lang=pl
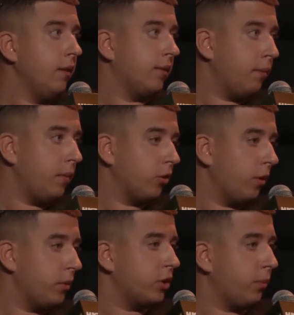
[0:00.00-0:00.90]
Sam miał
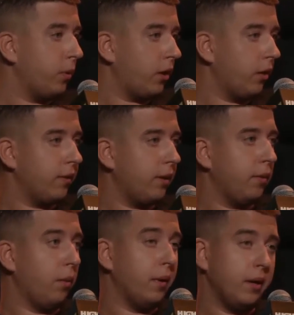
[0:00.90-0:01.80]
zrobić to poniekąd ze
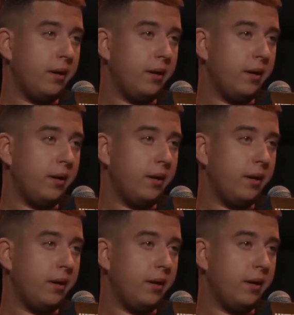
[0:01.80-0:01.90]
mną.